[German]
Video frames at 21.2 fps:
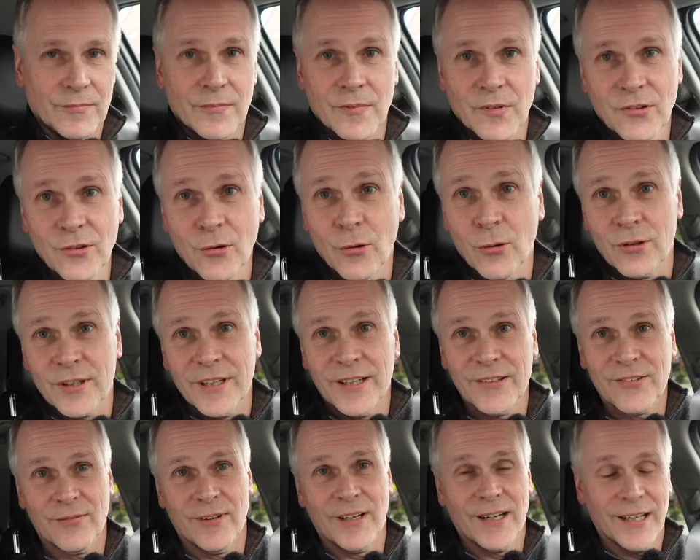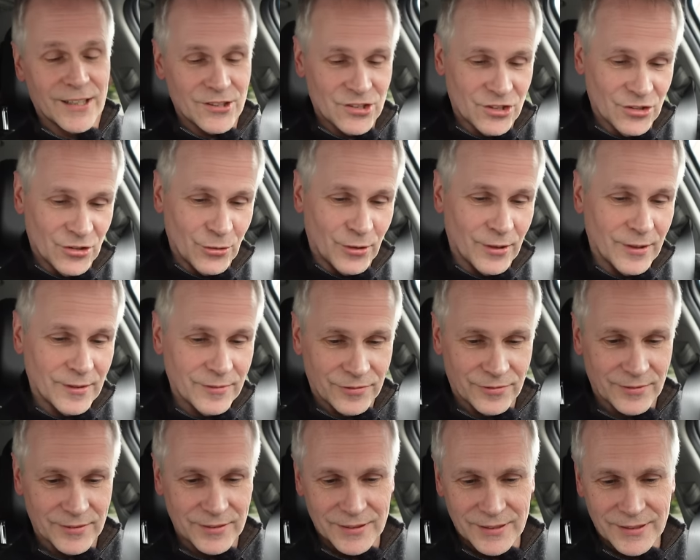So, das war Aschendorf.
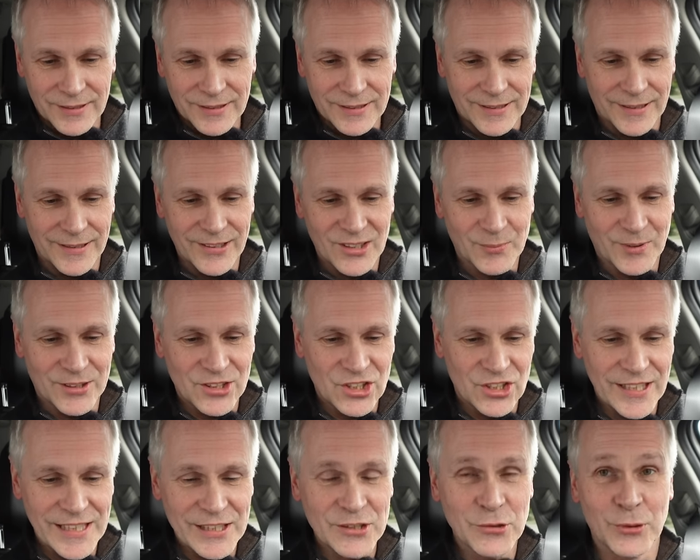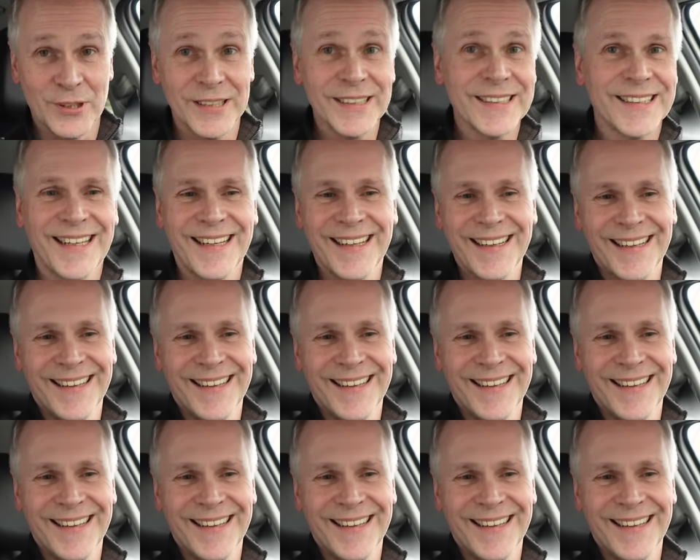Äh, da ist man schnell durch.